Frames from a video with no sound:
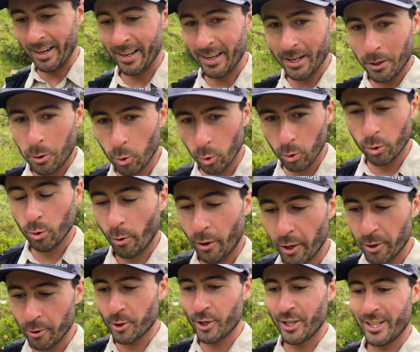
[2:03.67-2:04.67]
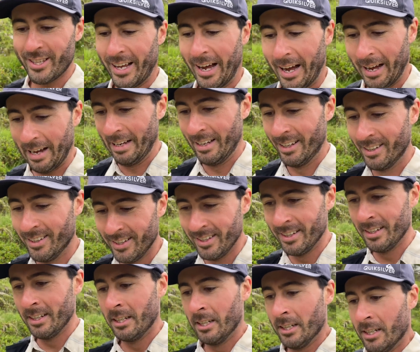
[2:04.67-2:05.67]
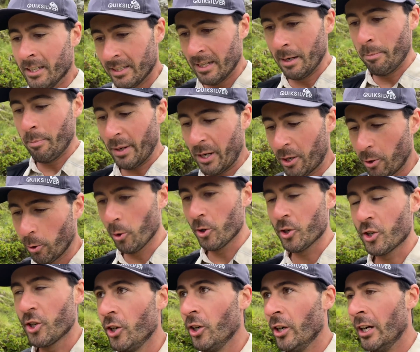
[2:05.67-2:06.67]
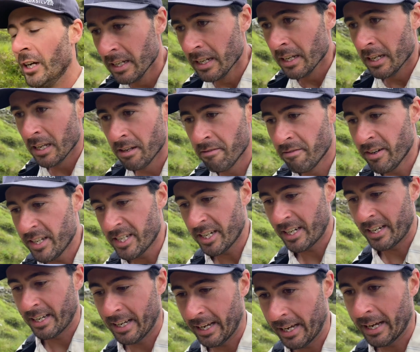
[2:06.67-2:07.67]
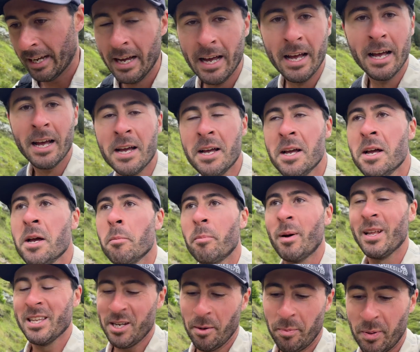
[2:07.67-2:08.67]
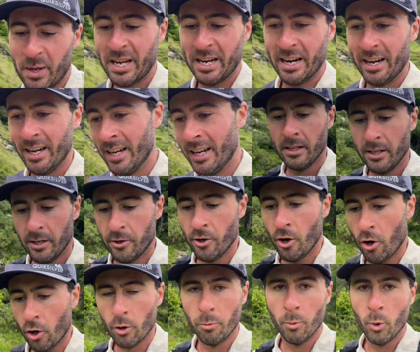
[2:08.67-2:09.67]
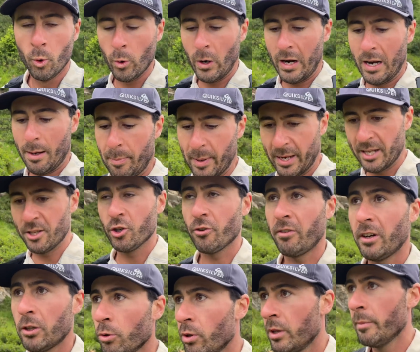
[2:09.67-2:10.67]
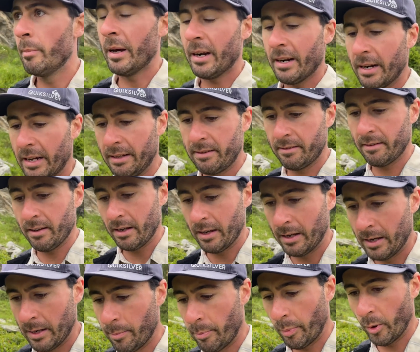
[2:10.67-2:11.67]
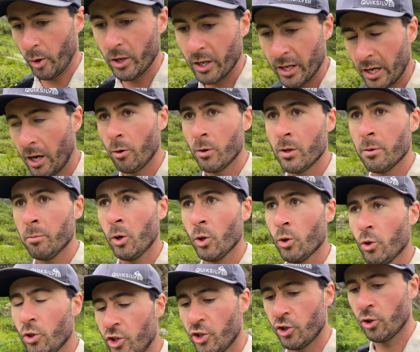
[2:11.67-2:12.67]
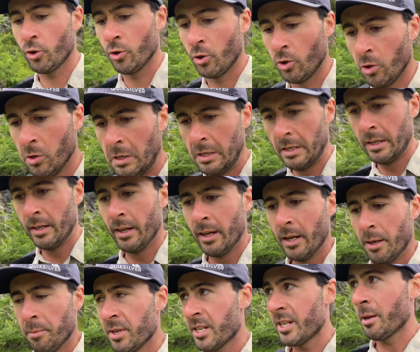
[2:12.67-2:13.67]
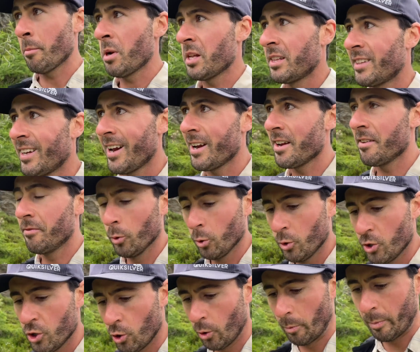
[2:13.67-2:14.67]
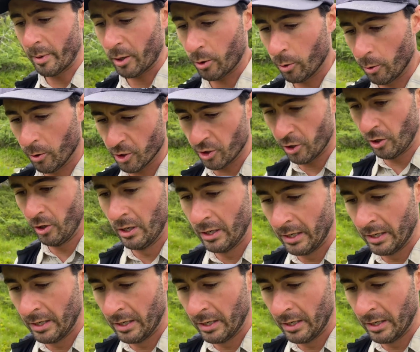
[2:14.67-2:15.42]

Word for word: e goduriosità del percorso invece che pancia piena no comunque alla peggio vado di barrette e poi a ogni modo ci sono mi sembra tre rifugi sul percorso